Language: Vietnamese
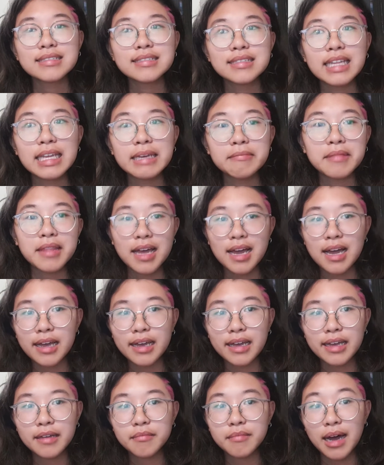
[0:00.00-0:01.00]
tìm
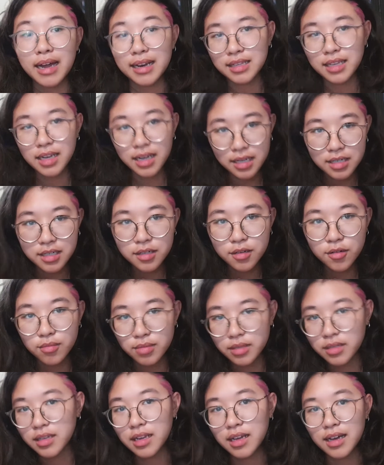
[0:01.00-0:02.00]
lại bản thân
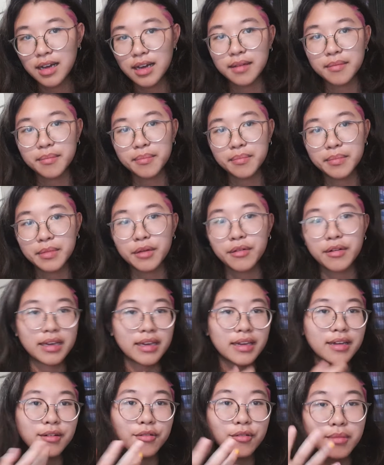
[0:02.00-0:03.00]
cũng như là
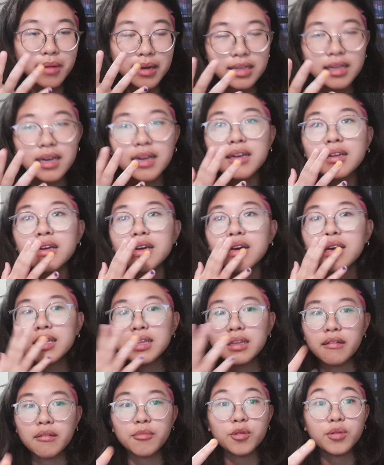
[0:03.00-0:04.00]
beauty của bản thân
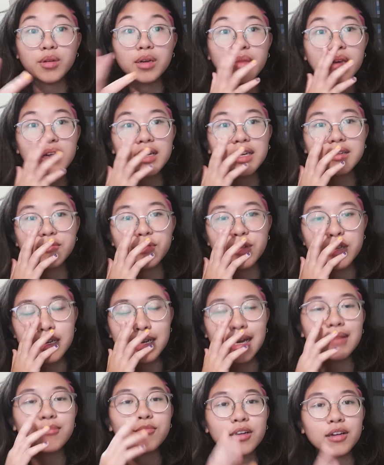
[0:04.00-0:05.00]
tại vì mọi người biết khi mà mọi
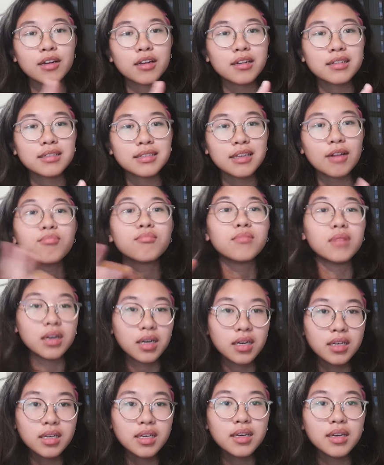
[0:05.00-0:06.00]
người cắt một cái tóc
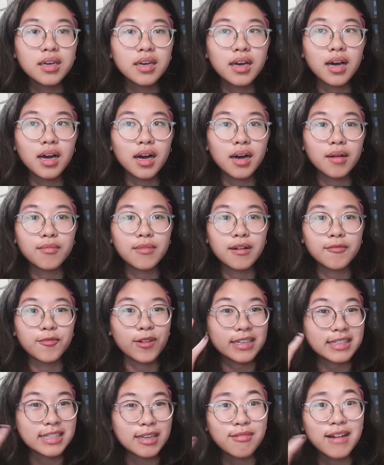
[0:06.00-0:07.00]
mới À, mà
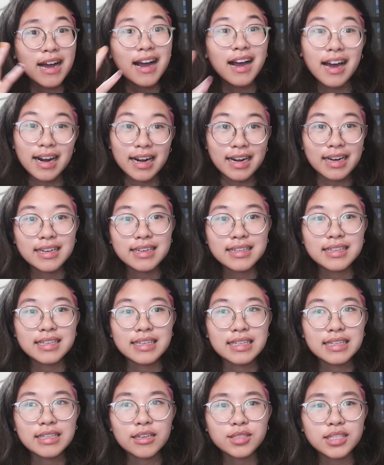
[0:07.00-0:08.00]
một cái tóc khác hẳn ấy
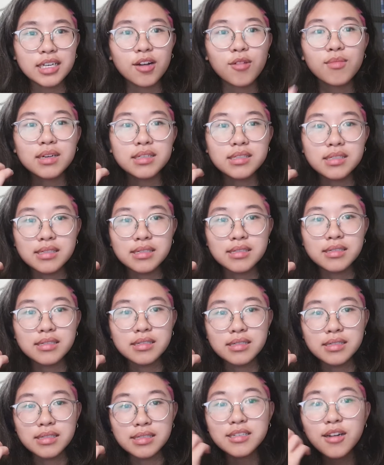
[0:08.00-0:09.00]
thì nó sẽ không bao giờ
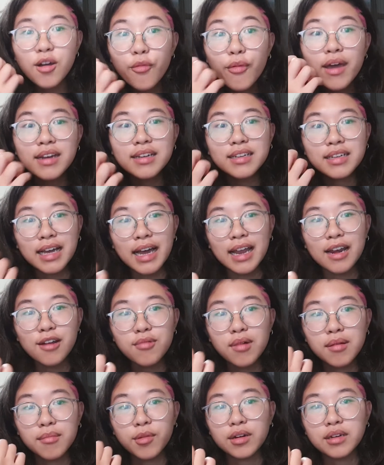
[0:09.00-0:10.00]
giữ nguyên như cái
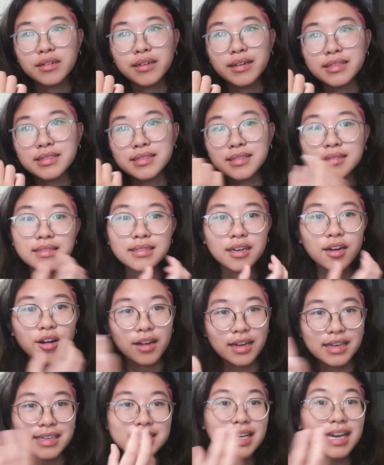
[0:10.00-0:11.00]
lúc mà mọi người rời
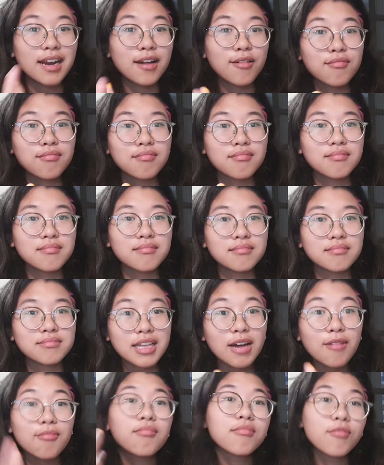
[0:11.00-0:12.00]
khỏi cái salon
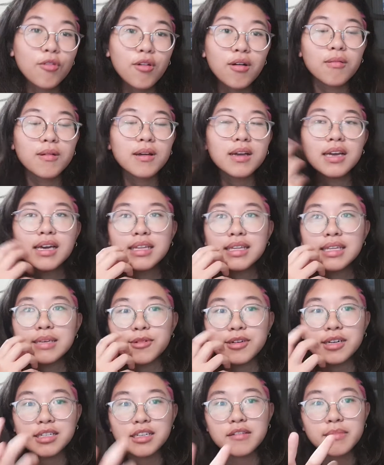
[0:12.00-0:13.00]
tóc đúng không thì
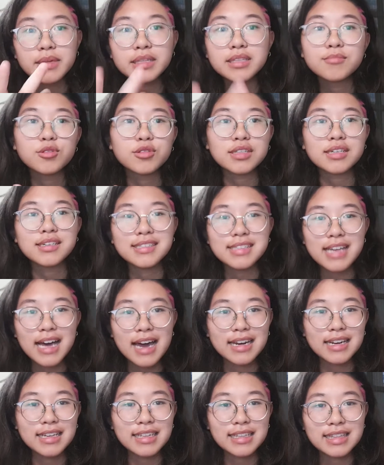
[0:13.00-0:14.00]
mọi người lại mất một thời
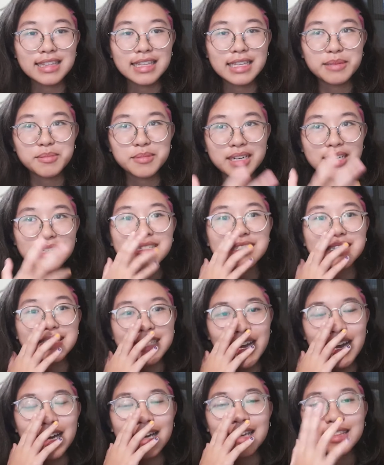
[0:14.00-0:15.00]
gian để tìm cách
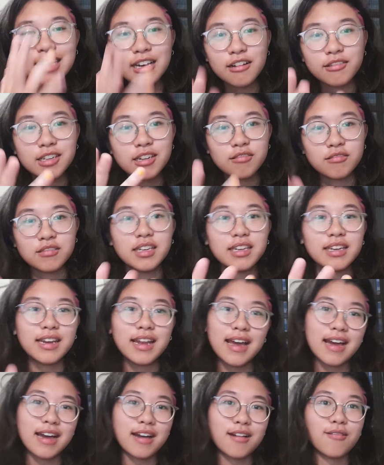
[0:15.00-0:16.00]
style tạo kiểu như thế
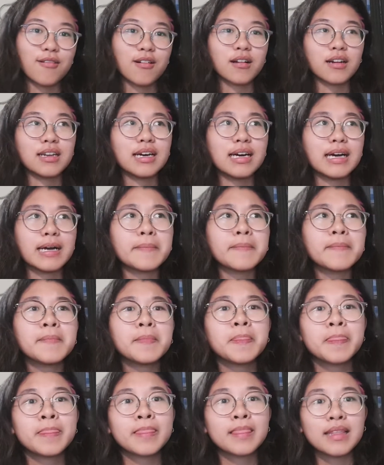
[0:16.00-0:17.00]
nào hoặc là
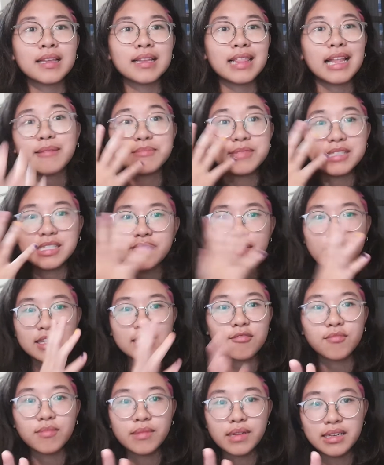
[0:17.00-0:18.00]
ừ, làm gì với
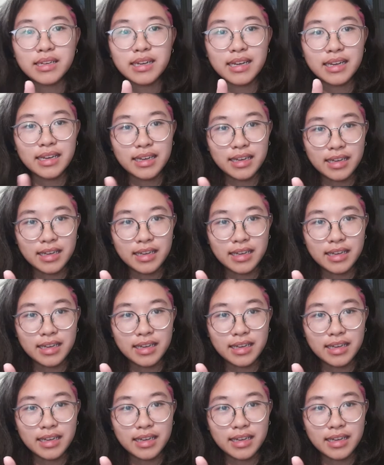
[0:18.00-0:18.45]
cái tóc của mình để